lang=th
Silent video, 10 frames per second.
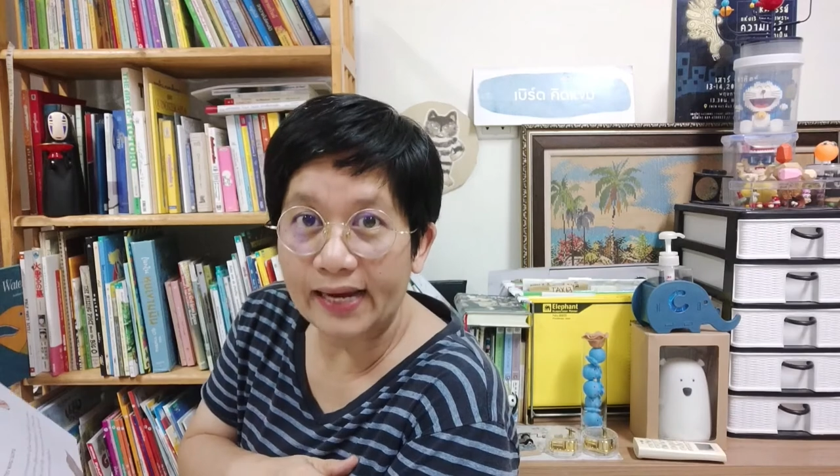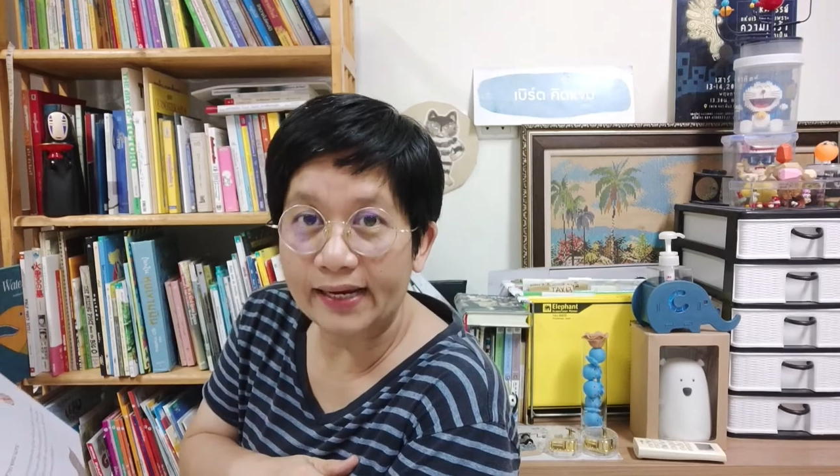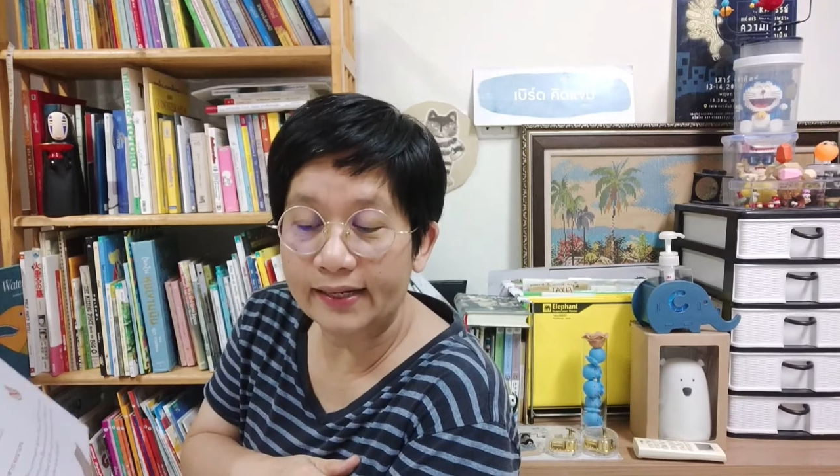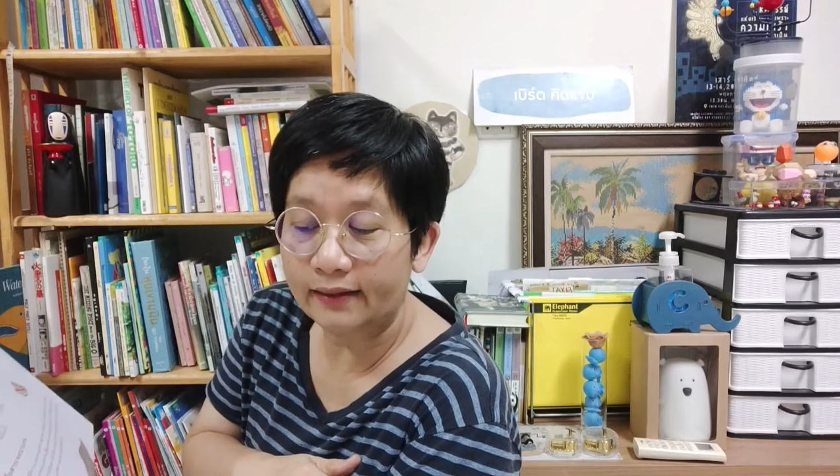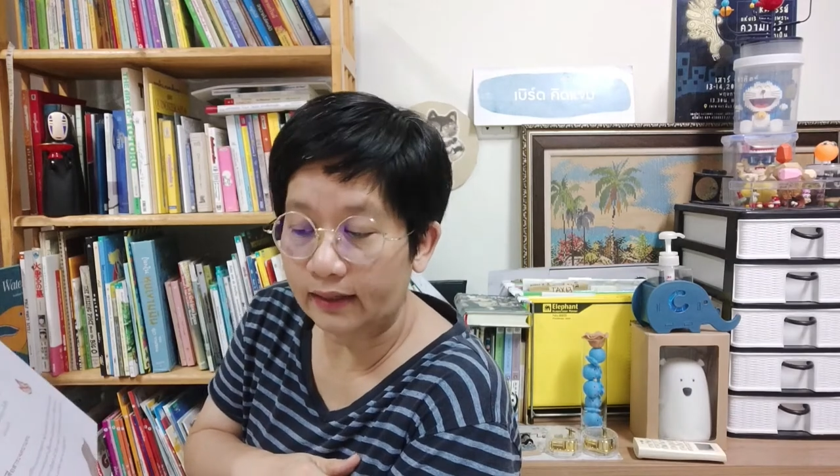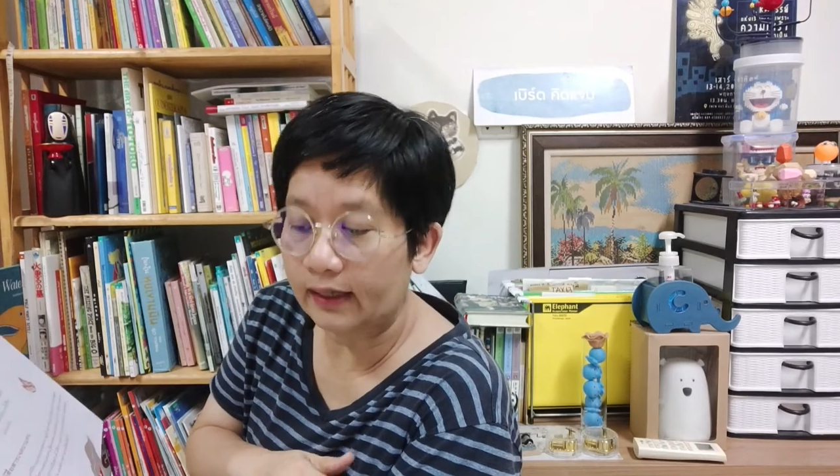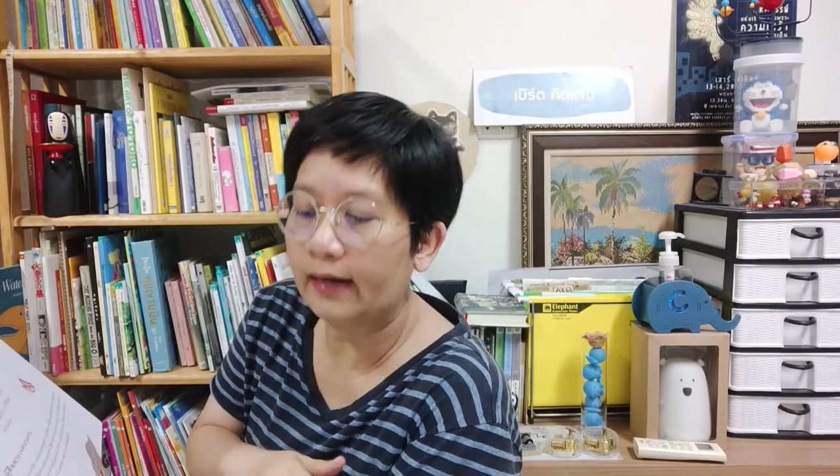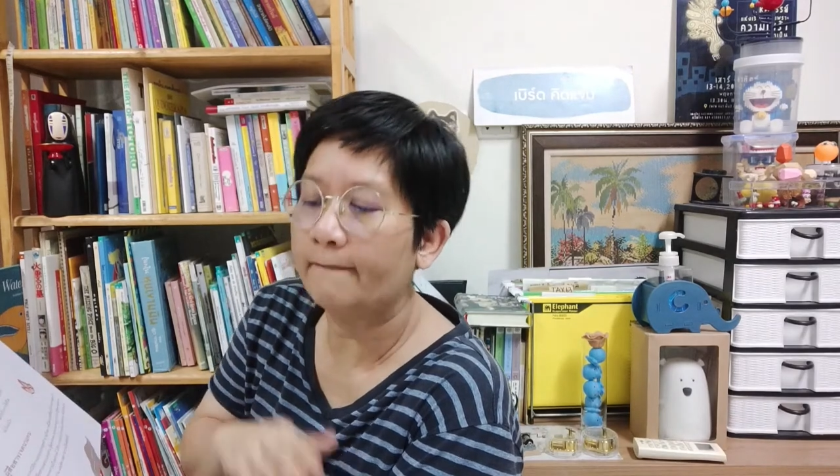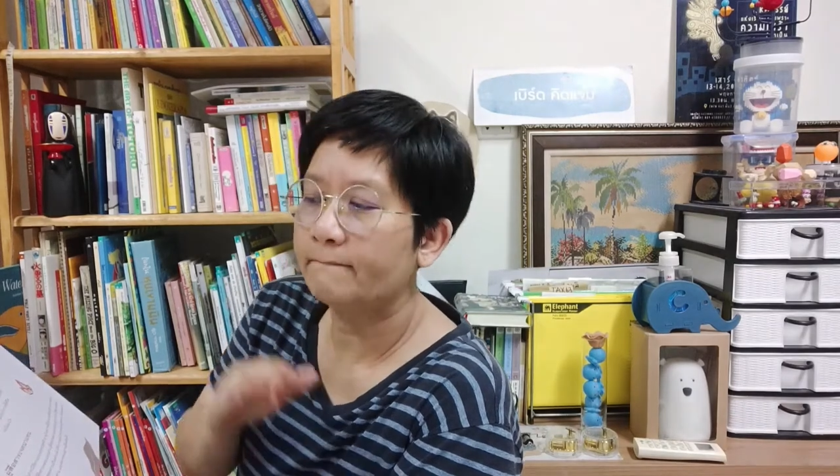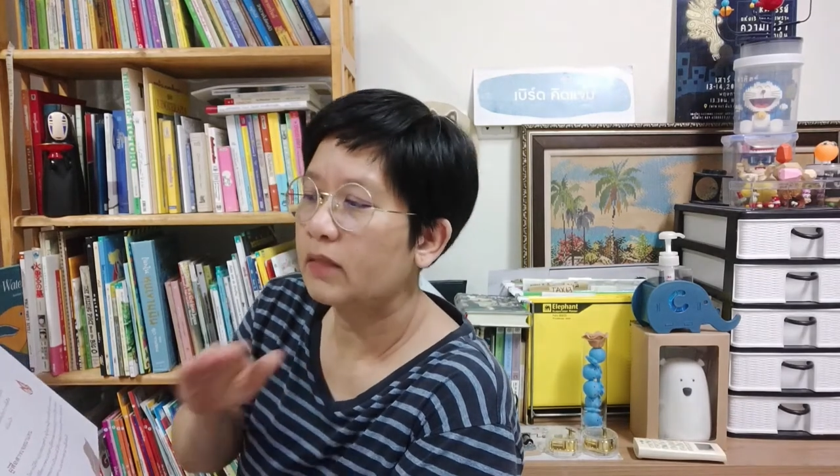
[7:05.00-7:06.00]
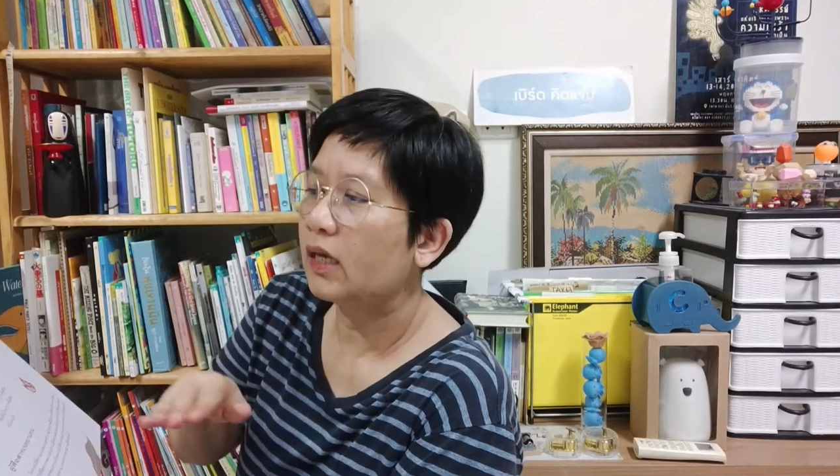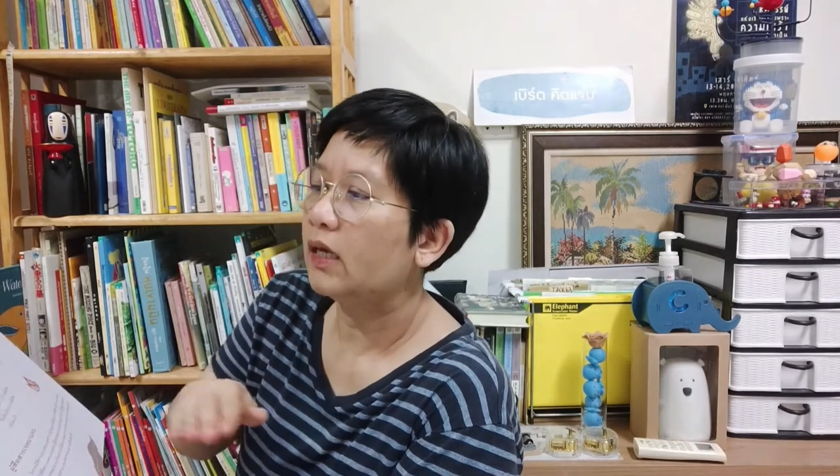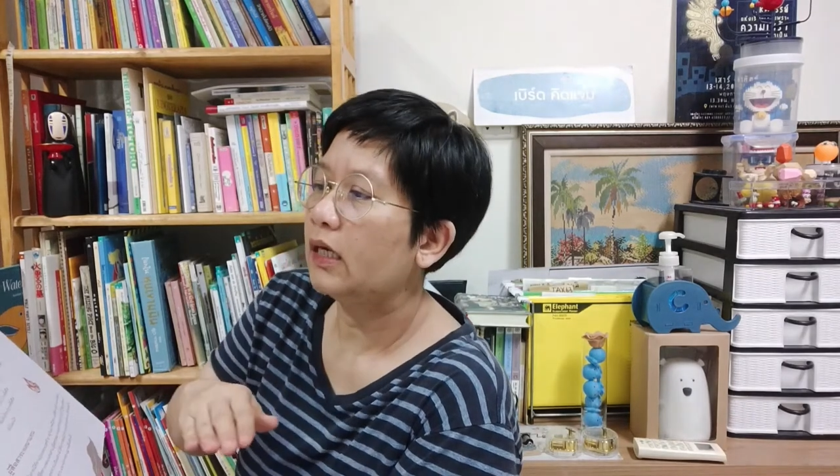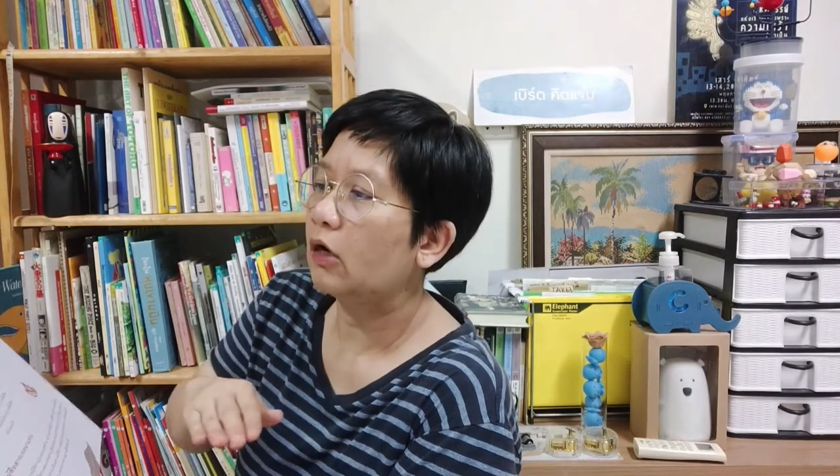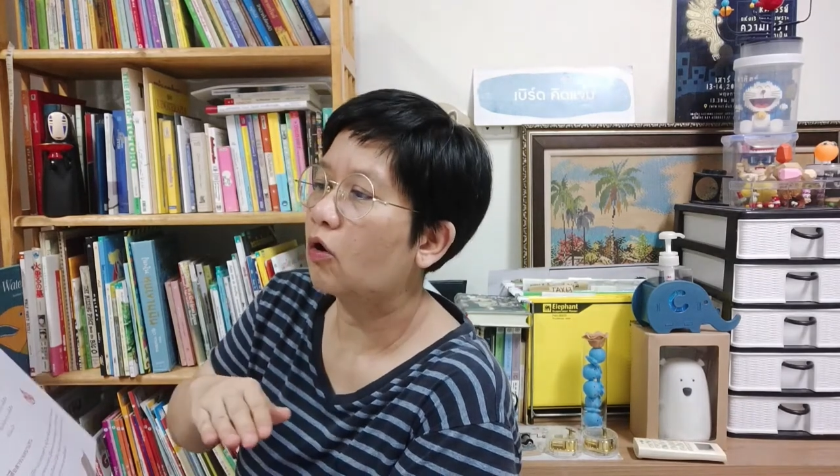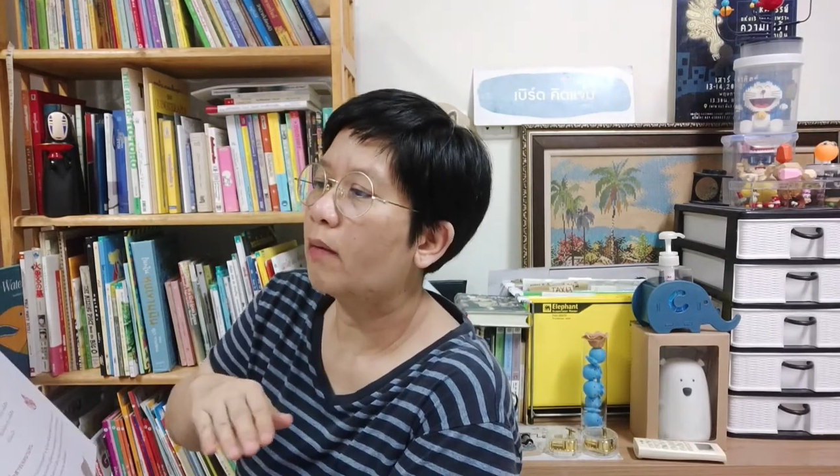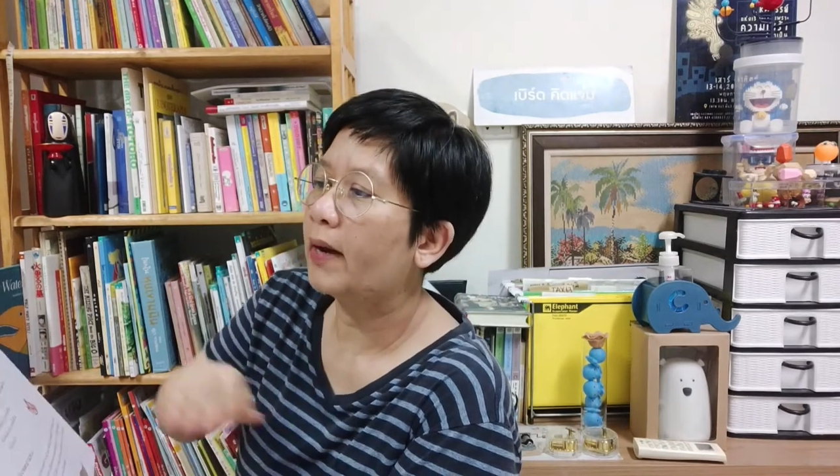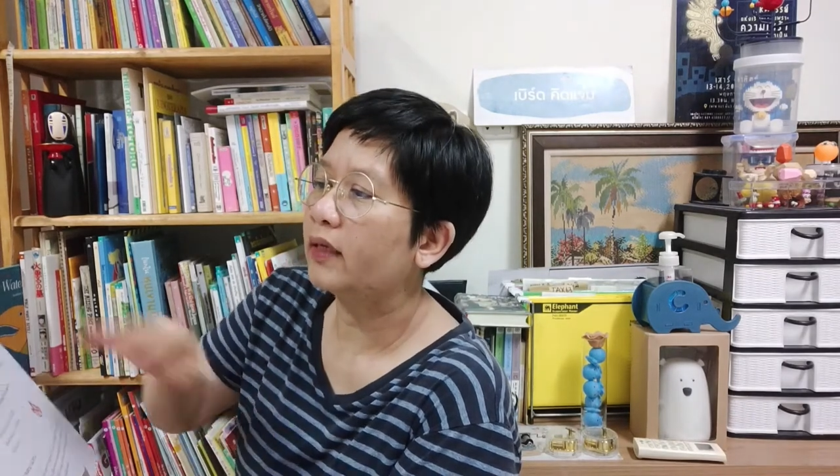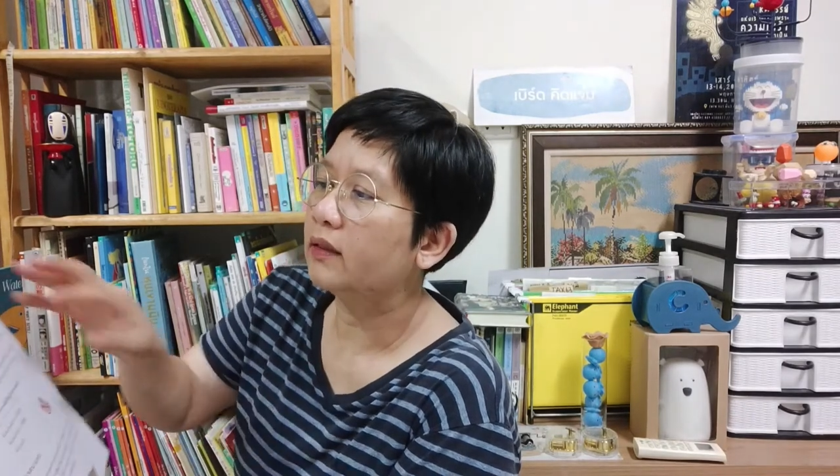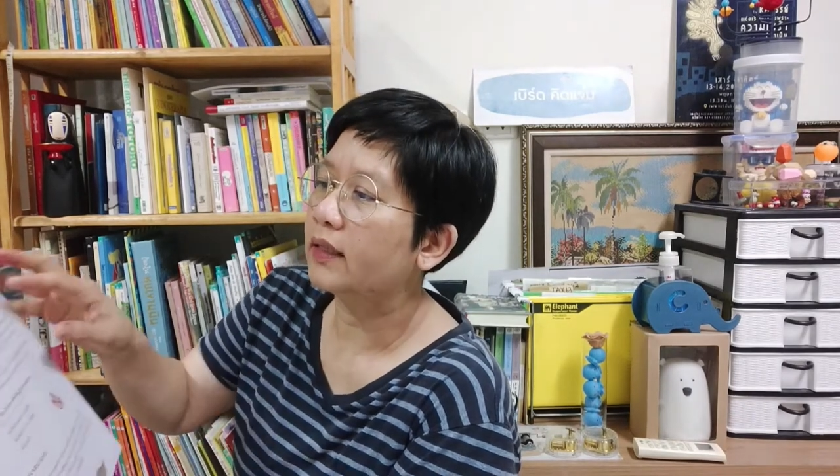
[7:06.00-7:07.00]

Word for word: ยนะฮะแล้วก็มาถึง